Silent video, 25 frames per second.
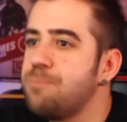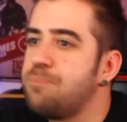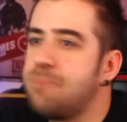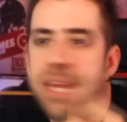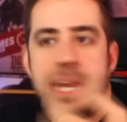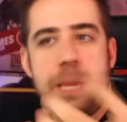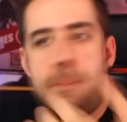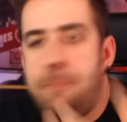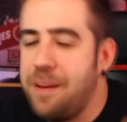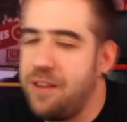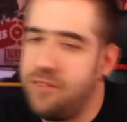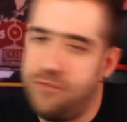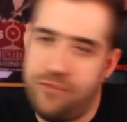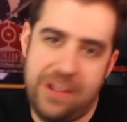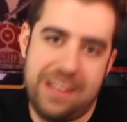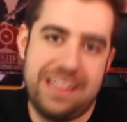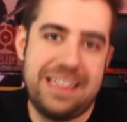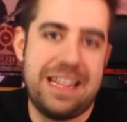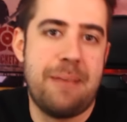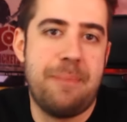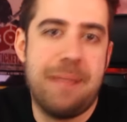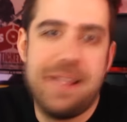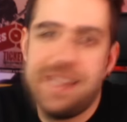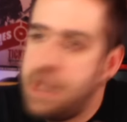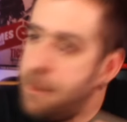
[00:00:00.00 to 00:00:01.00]
Y
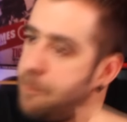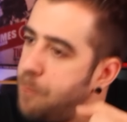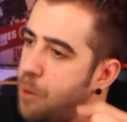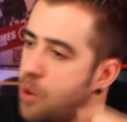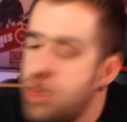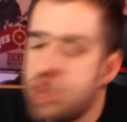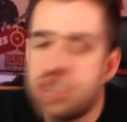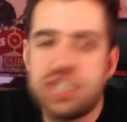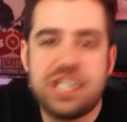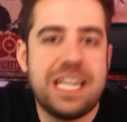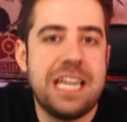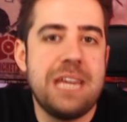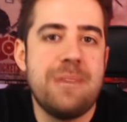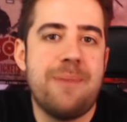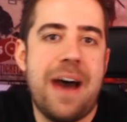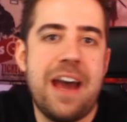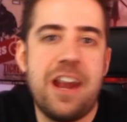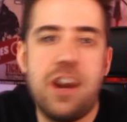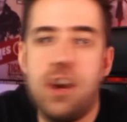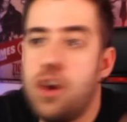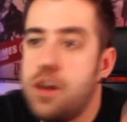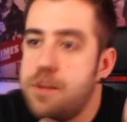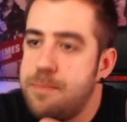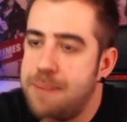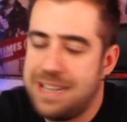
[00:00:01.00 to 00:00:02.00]
perfectamente puedo
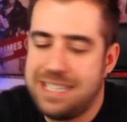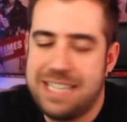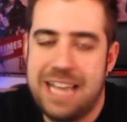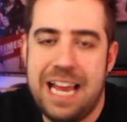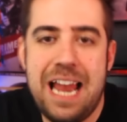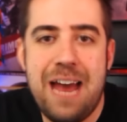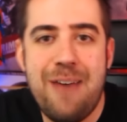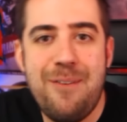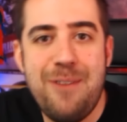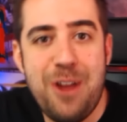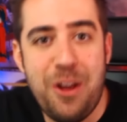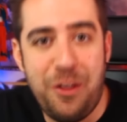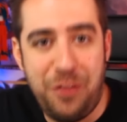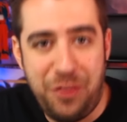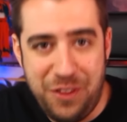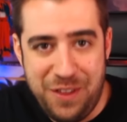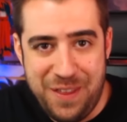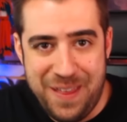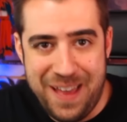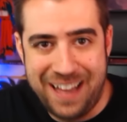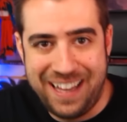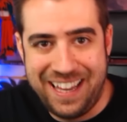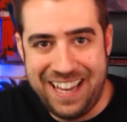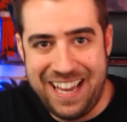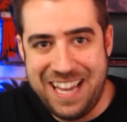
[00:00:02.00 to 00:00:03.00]
esquivarlo, y más a la
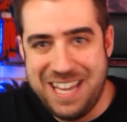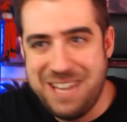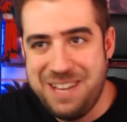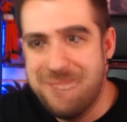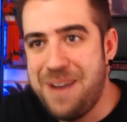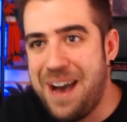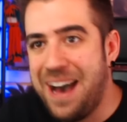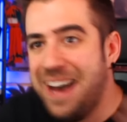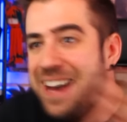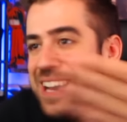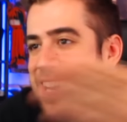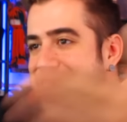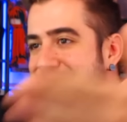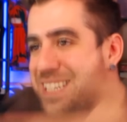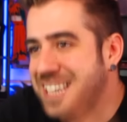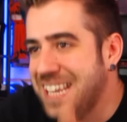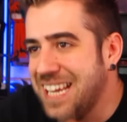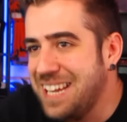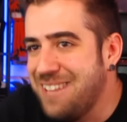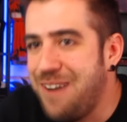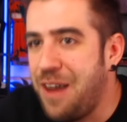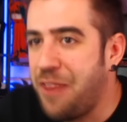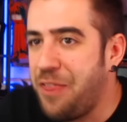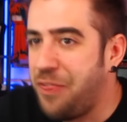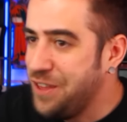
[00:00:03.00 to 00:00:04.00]
velocidad que iba. Se
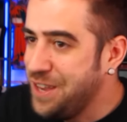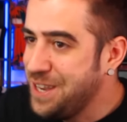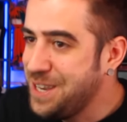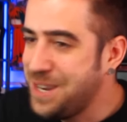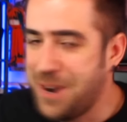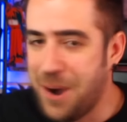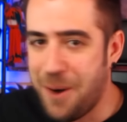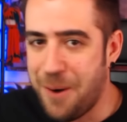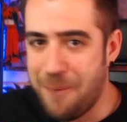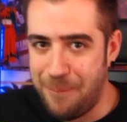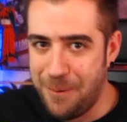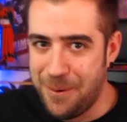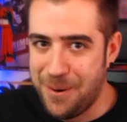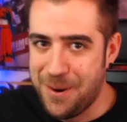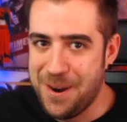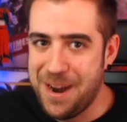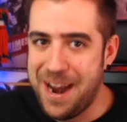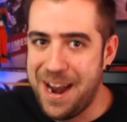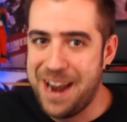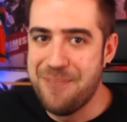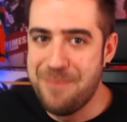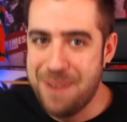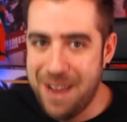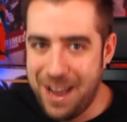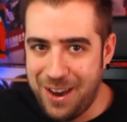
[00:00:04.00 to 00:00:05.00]
iba a 5 por
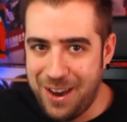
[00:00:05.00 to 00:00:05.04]
hora, no me